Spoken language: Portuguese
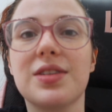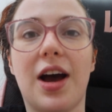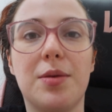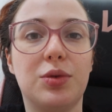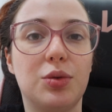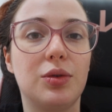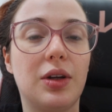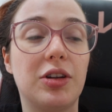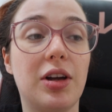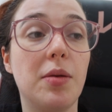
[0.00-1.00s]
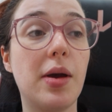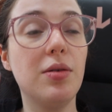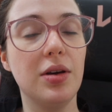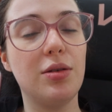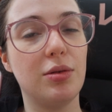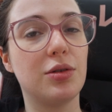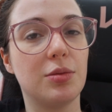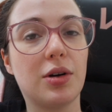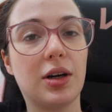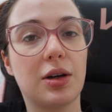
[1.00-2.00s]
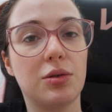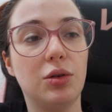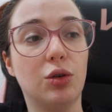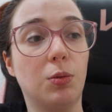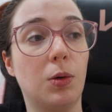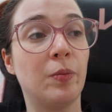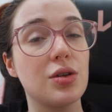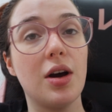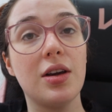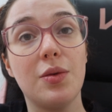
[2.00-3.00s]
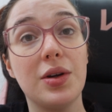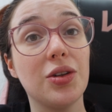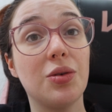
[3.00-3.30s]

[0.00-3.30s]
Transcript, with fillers: sabe? Tudo tava naquele e-mail, incluindo o meu canal no YouTube. Só que eu ainda